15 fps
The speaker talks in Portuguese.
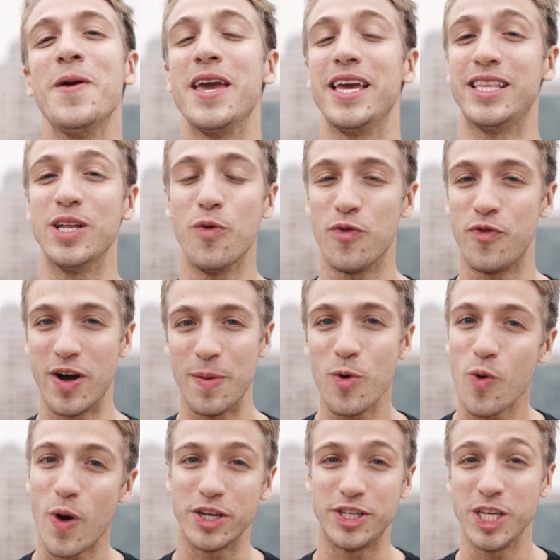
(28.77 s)
Então
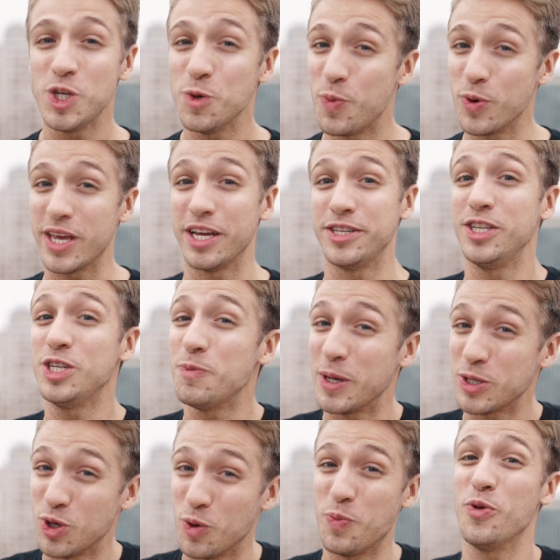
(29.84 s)
vamos com a gente porque a gente
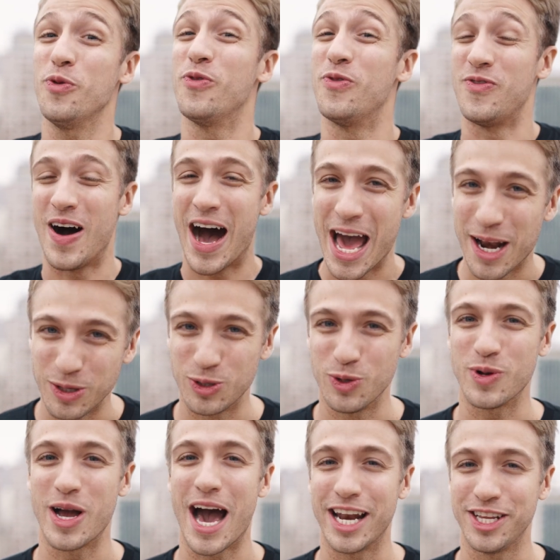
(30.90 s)
passou por vários
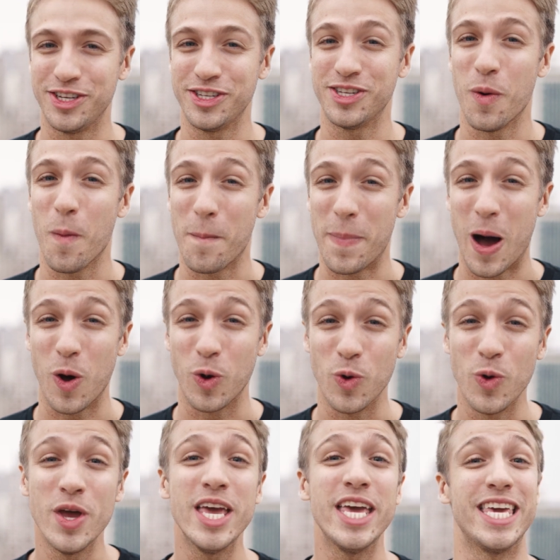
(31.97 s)
lugares de São
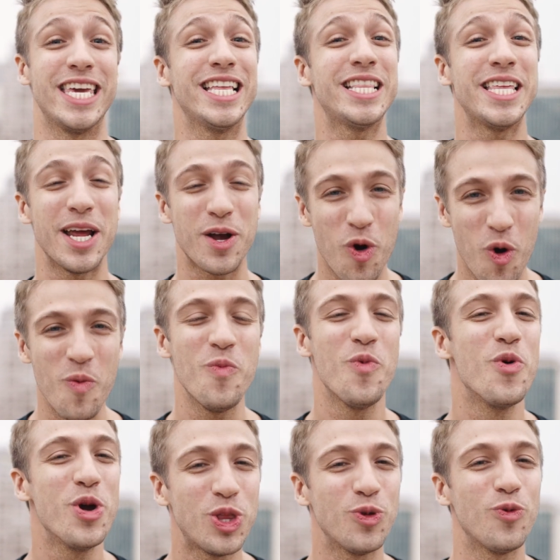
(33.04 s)
Paulo e entregou
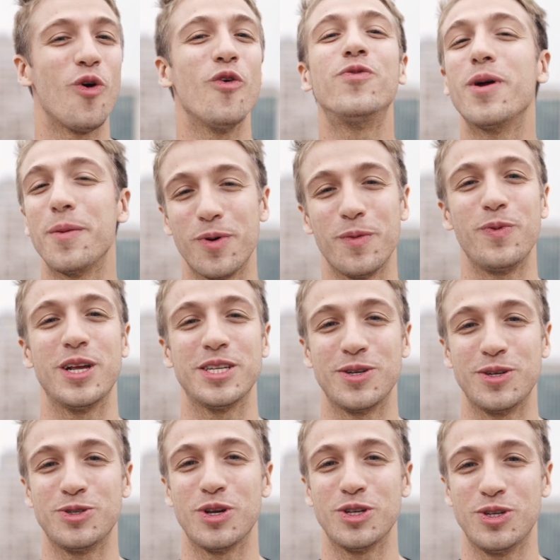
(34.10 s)
muito ovo para a
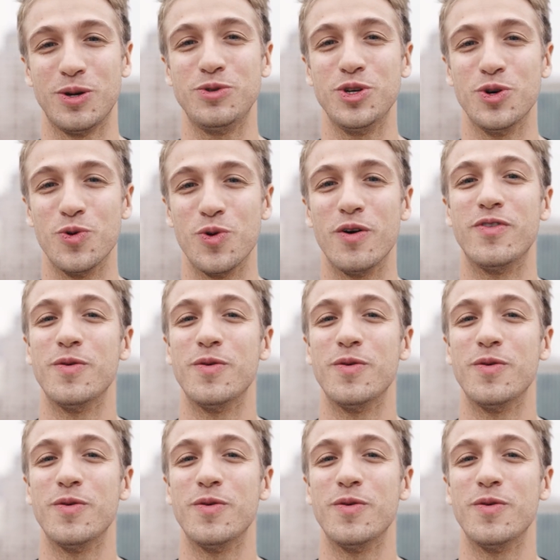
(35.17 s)
população em situação de rua.